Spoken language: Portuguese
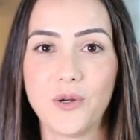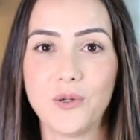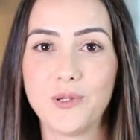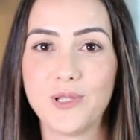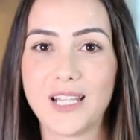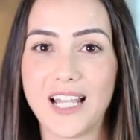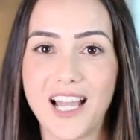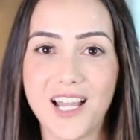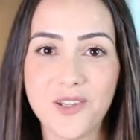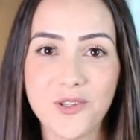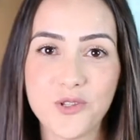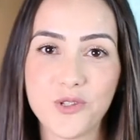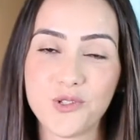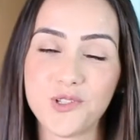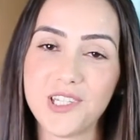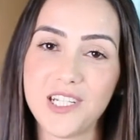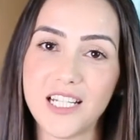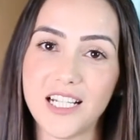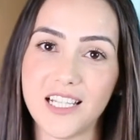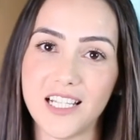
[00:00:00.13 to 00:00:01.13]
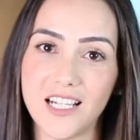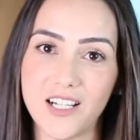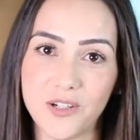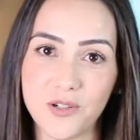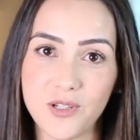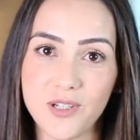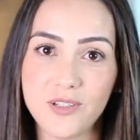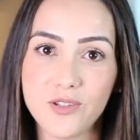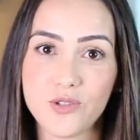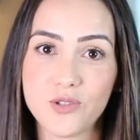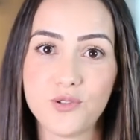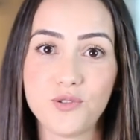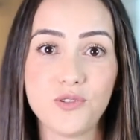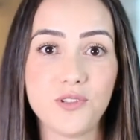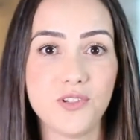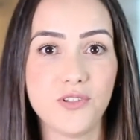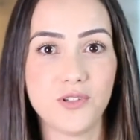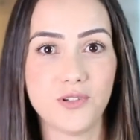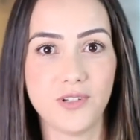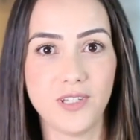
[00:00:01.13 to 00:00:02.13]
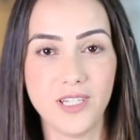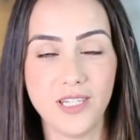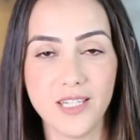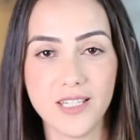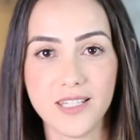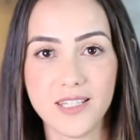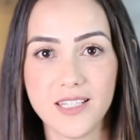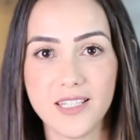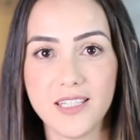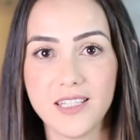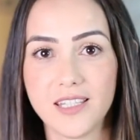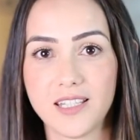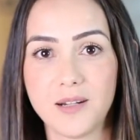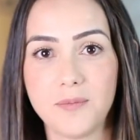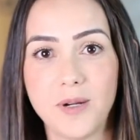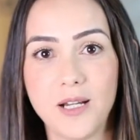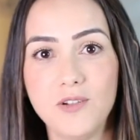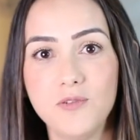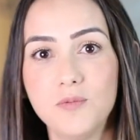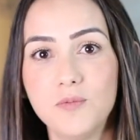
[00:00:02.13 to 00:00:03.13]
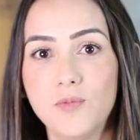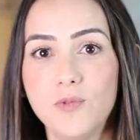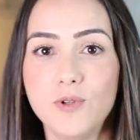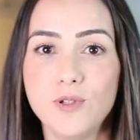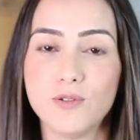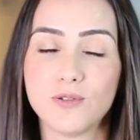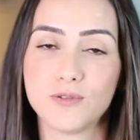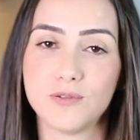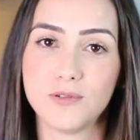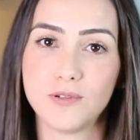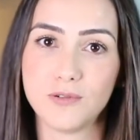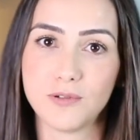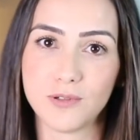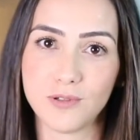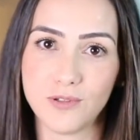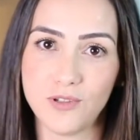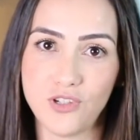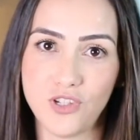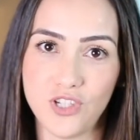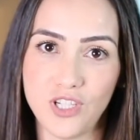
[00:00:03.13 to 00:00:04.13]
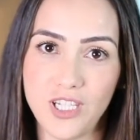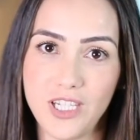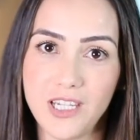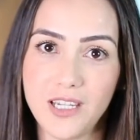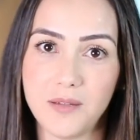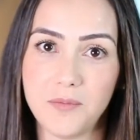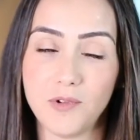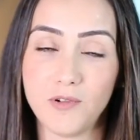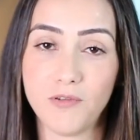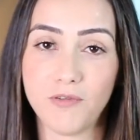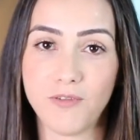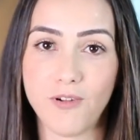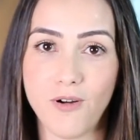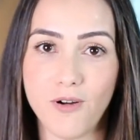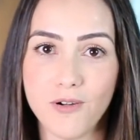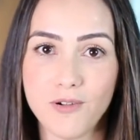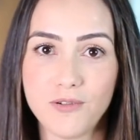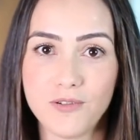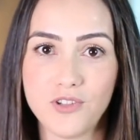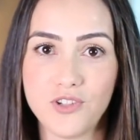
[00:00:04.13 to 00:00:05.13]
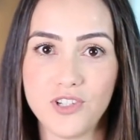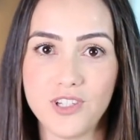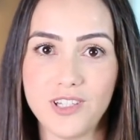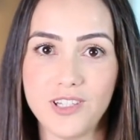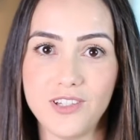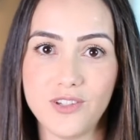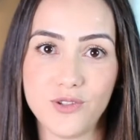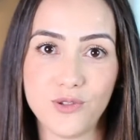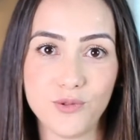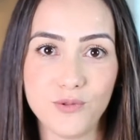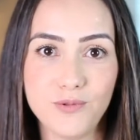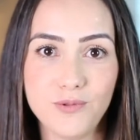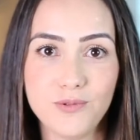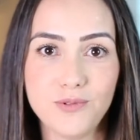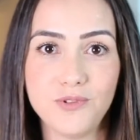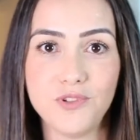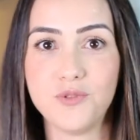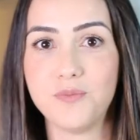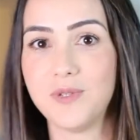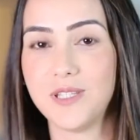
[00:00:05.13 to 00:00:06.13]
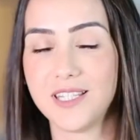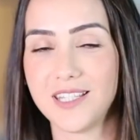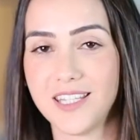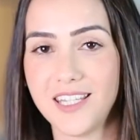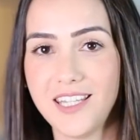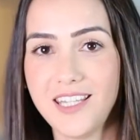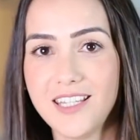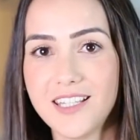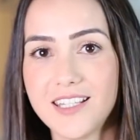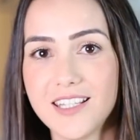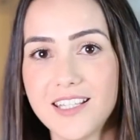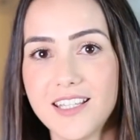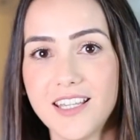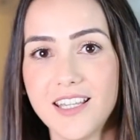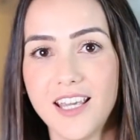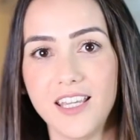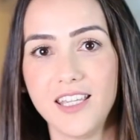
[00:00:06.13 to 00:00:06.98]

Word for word: Olá, eu sou Ana Laura, sou nutricionista, trabalho muito com oncologia, é meu foco de estudo, de pesquisa,